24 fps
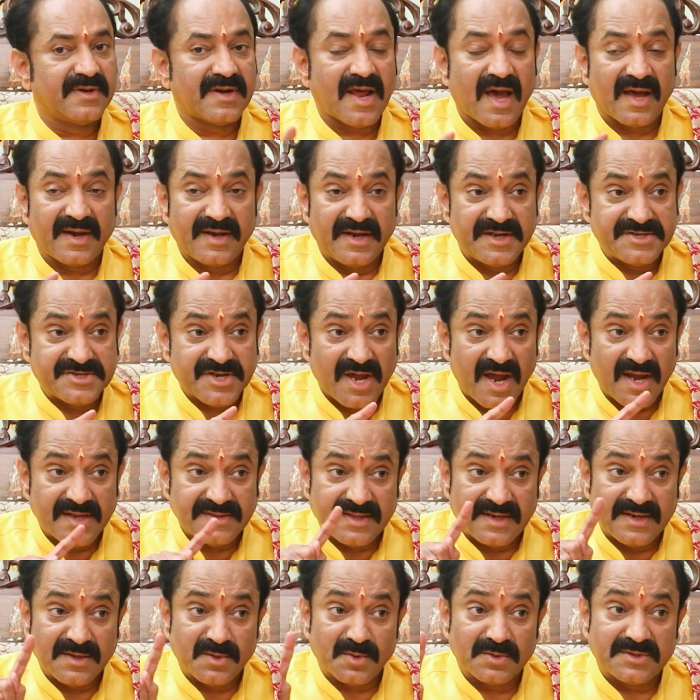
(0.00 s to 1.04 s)
నా
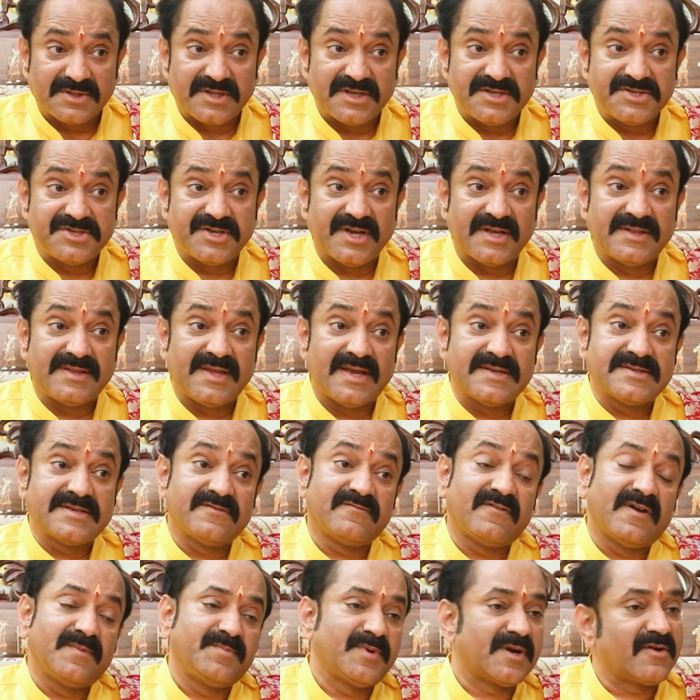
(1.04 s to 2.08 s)
నిజాయితీని గుర్తించే
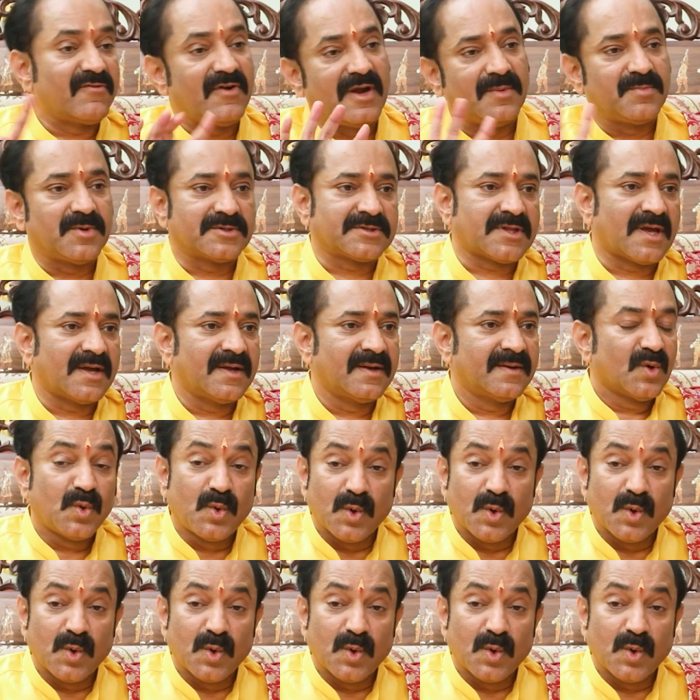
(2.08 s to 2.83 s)
దేశం వైపుకి వెళ్ళిపోతాం